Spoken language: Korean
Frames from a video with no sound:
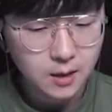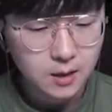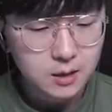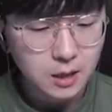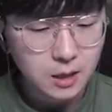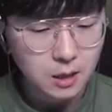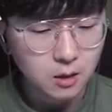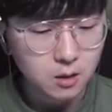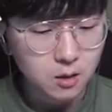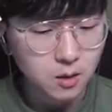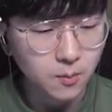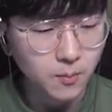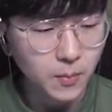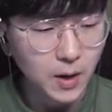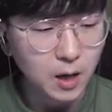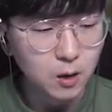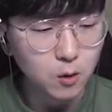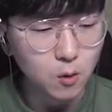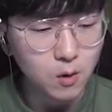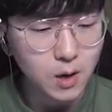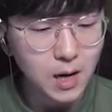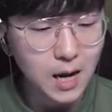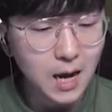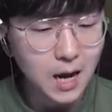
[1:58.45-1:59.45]
자 그렇다면
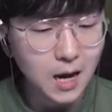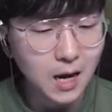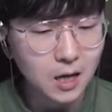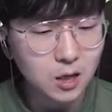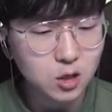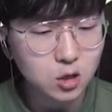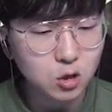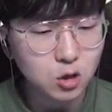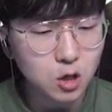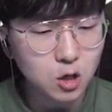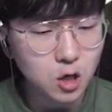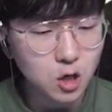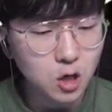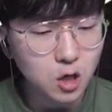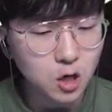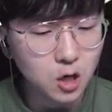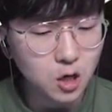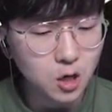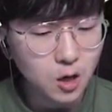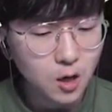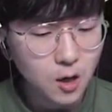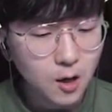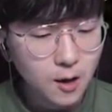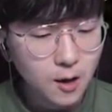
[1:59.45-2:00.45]
바로 올라가가지고